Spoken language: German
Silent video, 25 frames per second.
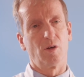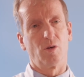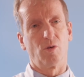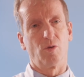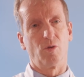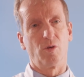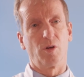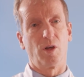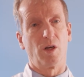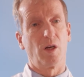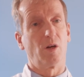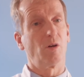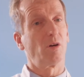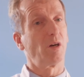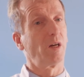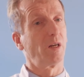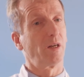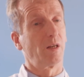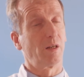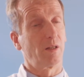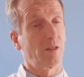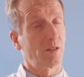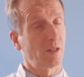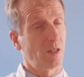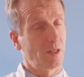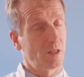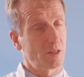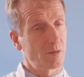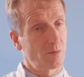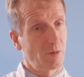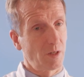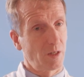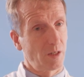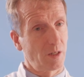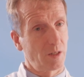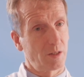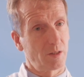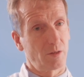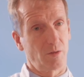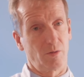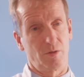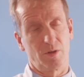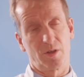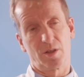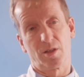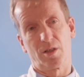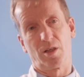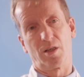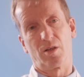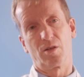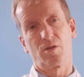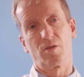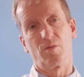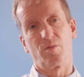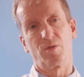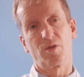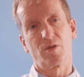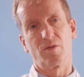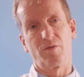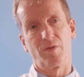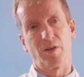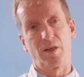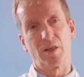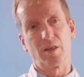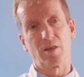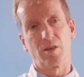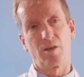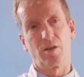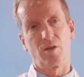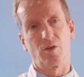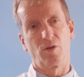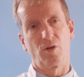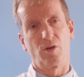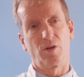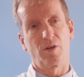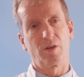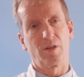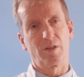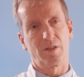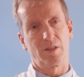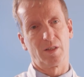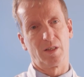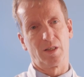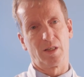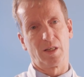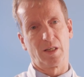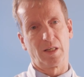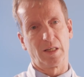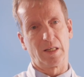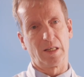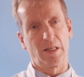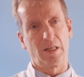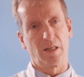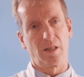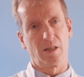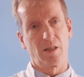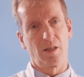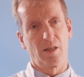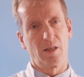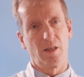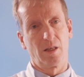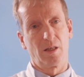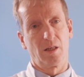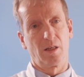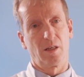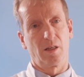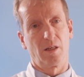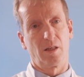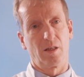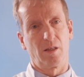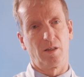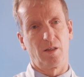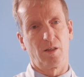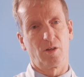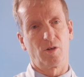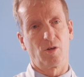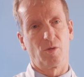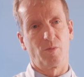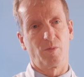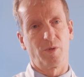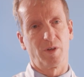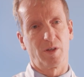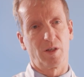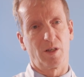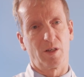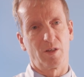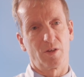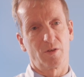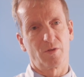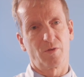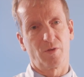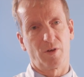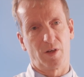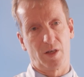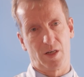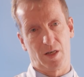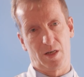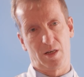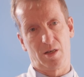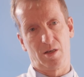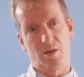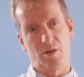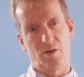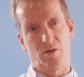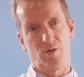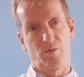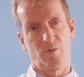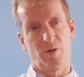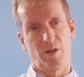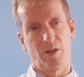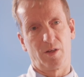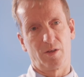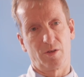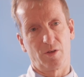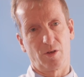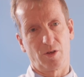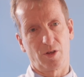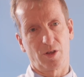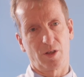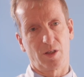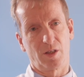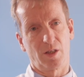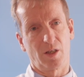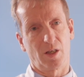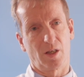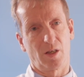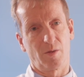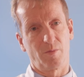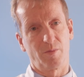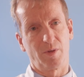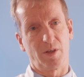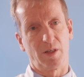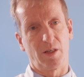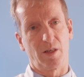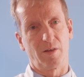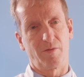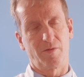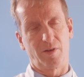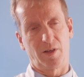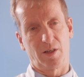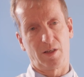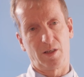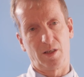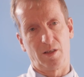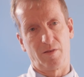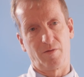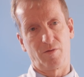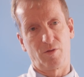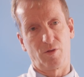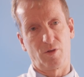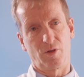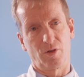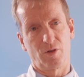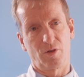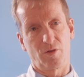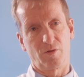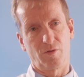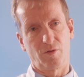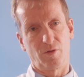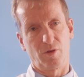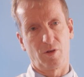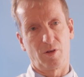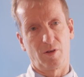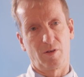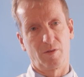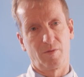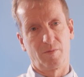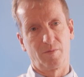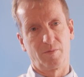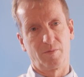oder auch an ein Transplantationszentrum zu wenden. Dort ist in der Regel äh, die Kompetenz vorhanden, um eine solche Therapie effektiv durchzuführen.